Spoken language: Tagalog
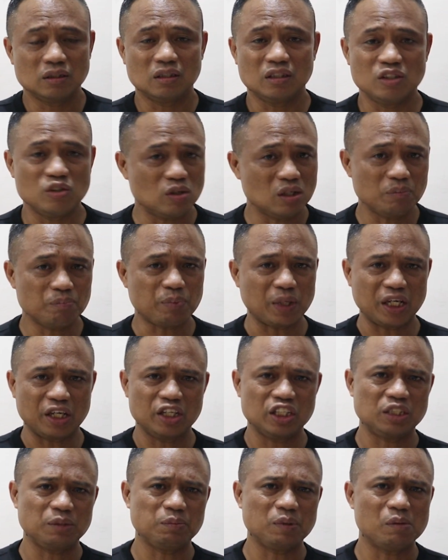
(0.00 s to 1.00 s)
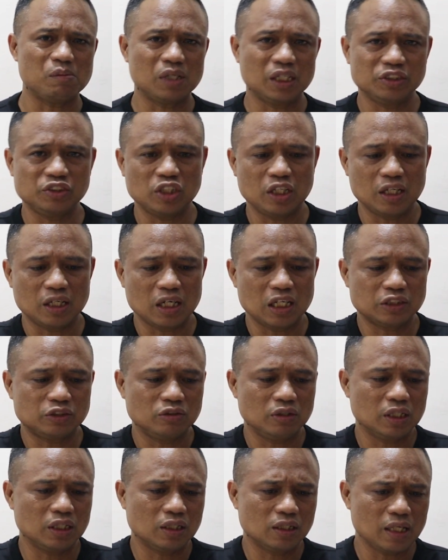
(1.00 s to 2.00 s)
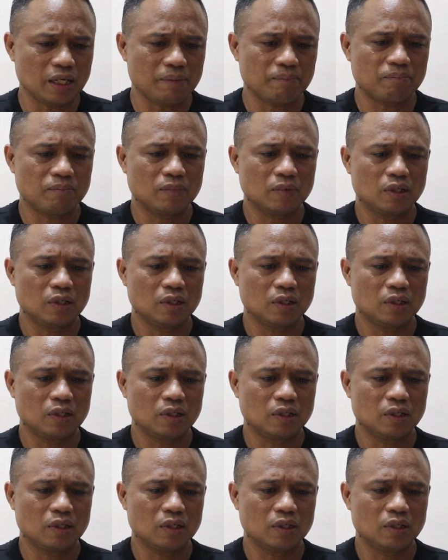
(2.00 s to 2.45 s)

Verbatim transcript: Yun ang pag-iisip ng mga generals during that time.